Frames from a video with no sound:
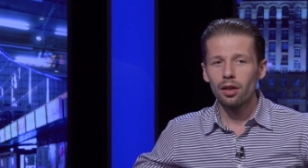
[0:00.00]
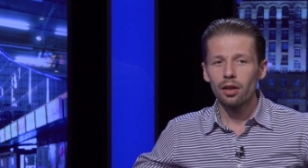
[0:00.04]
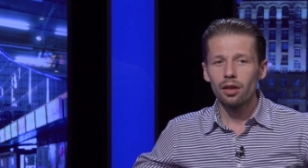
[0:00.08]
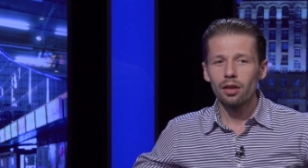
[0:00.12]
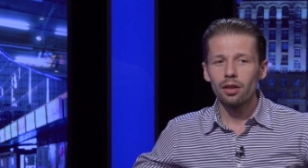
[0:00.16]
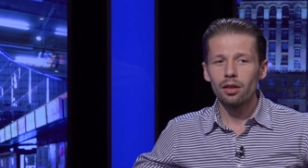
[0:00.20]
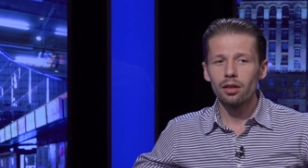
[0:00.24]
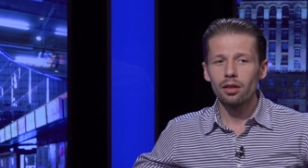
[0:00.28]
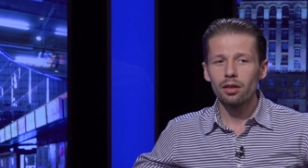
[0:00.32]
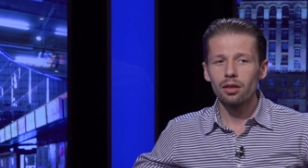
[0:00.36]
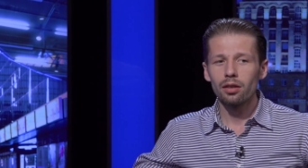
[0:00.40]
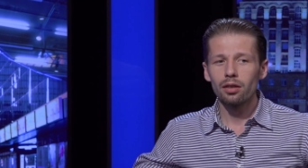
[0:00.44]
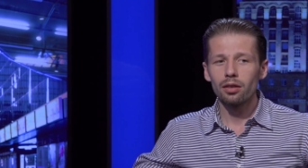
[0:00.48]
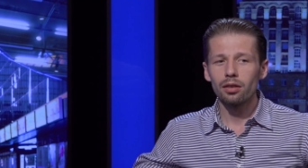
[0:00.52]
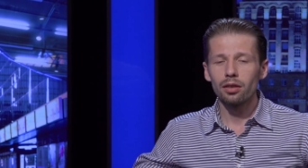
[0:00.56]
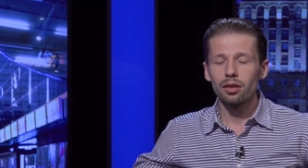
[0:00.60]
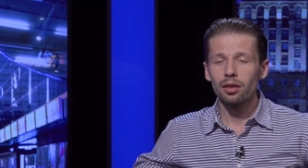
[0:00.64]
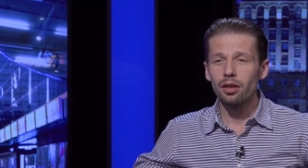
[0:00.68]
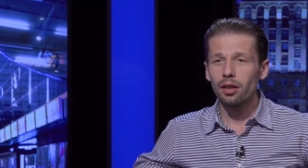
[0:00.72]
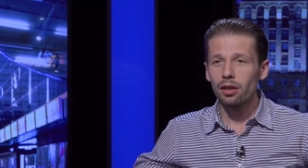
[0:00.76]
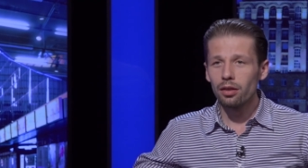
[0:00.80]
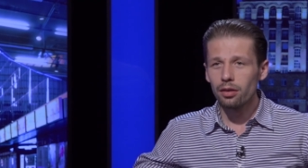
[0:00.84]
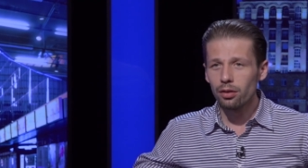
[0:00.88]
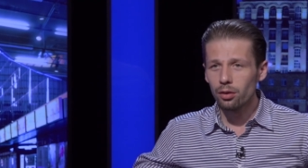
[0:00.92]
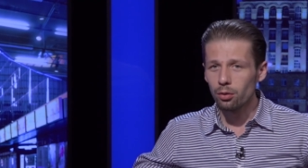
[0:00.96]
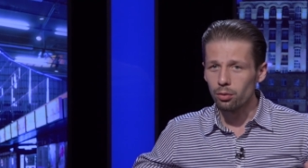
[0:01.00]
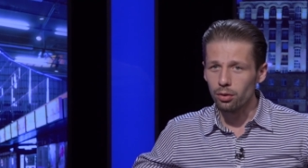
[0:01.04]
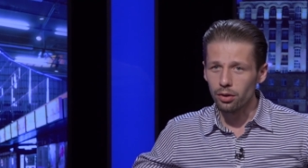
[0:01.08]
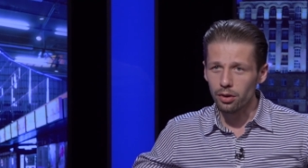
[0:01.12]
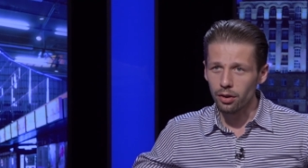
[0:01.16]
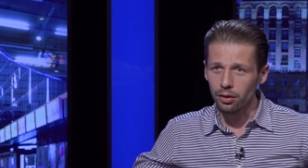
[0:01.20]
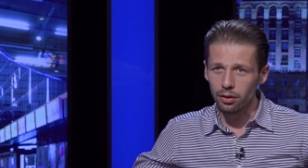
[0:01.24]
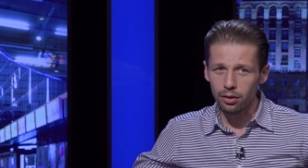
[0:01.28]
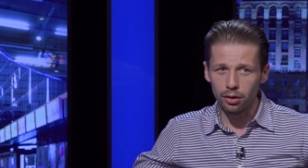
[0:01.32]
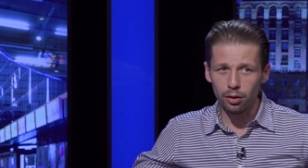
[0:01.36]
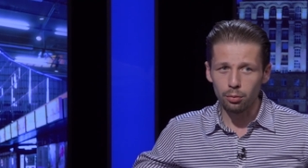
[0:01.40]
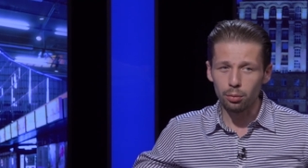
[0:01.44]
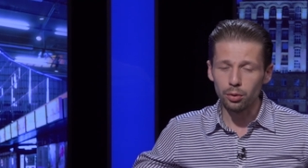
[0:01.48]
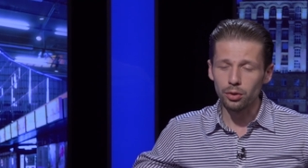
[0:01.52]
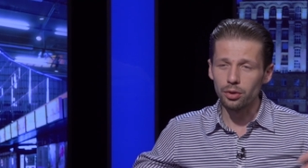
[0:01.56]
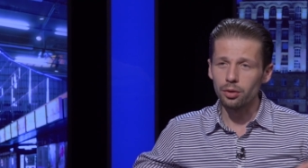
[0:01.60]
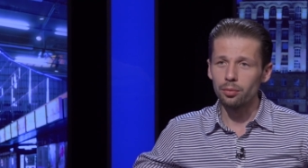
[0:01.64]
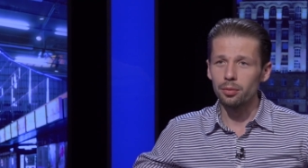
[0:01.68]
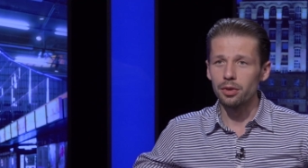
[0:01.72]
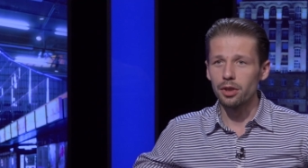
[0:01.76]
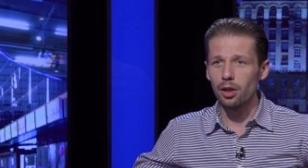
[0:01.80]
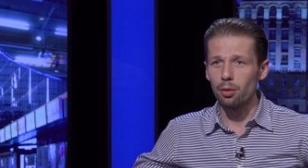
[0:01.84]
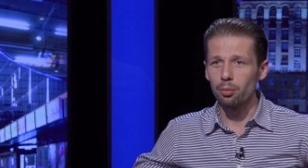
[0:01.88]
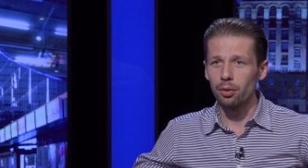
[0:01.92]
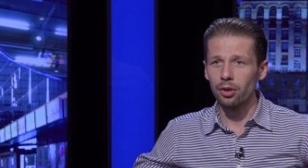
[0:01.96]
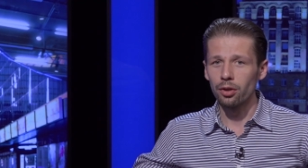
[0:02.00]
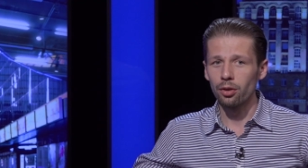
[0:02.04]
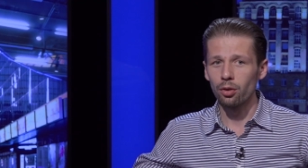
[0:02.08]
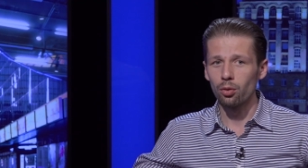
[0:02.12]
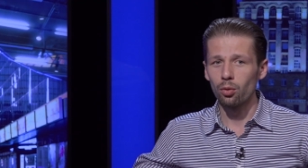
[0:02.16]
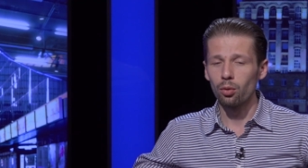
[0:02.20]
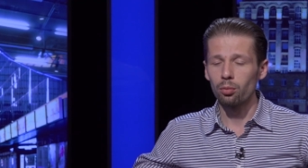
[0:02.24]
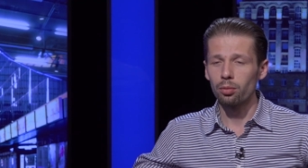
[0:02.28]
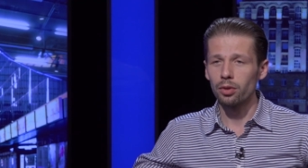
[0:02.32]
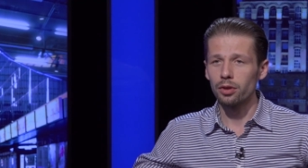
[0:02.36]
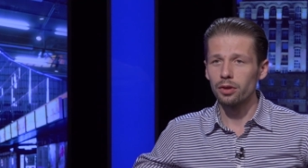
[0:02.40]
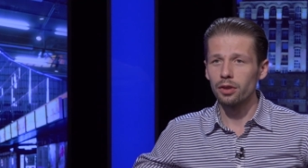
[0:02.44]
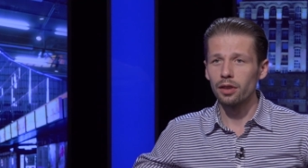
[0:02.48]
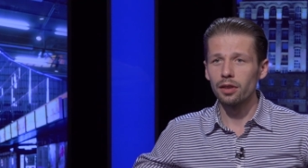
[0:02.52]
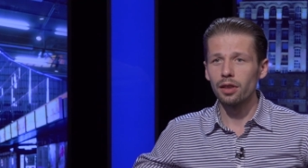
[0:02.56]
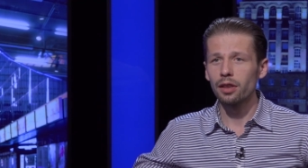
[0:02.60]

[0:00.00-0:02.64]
Э, ну, это, допустим, западные области.